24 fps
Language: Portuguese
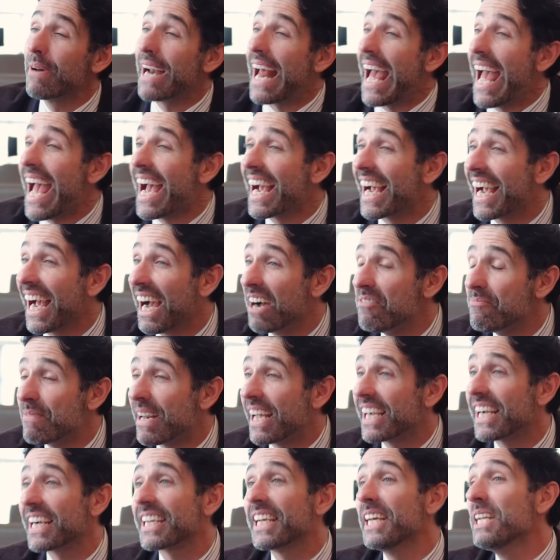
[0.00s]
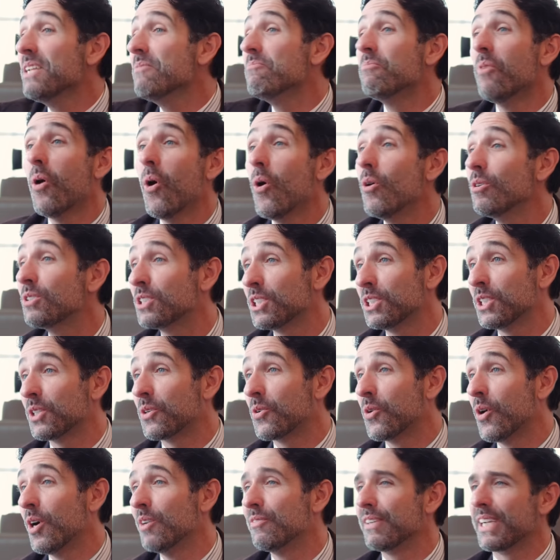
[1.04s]
Brega, brega, aquele monte de
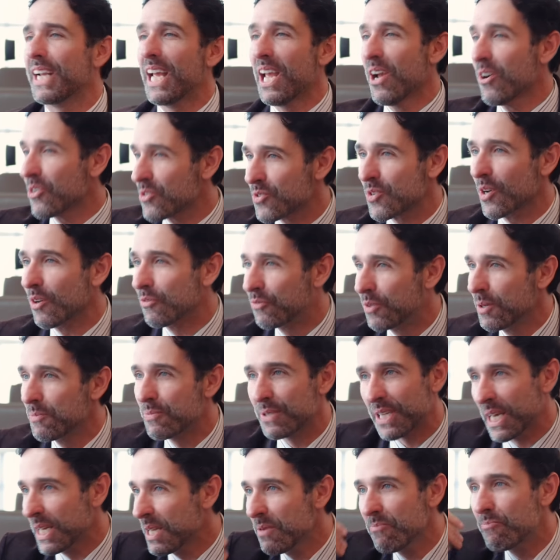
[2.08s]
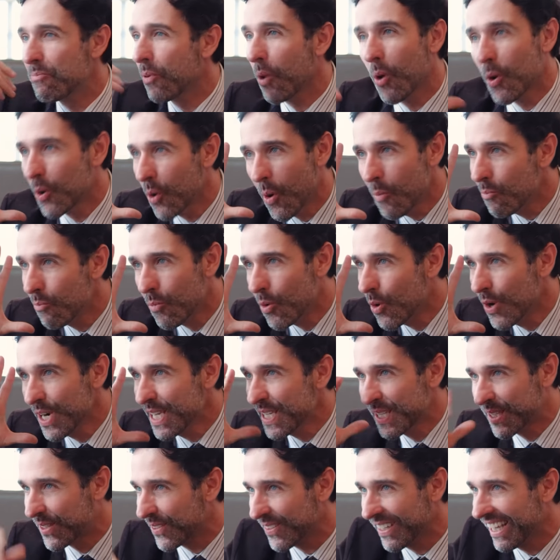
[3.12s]
cover. Eu só fui porque ele implorou
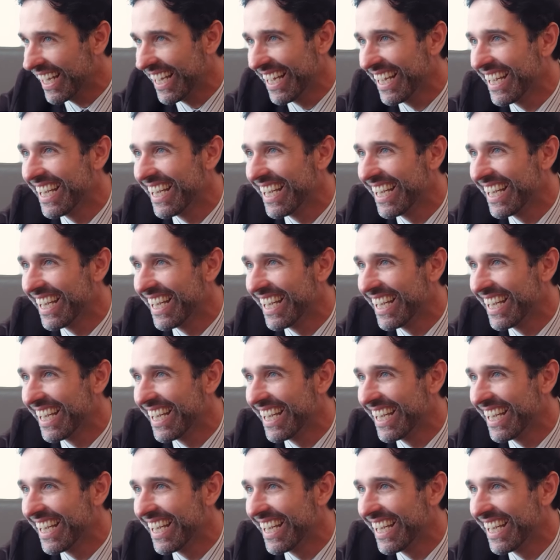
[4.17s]
muito. Né?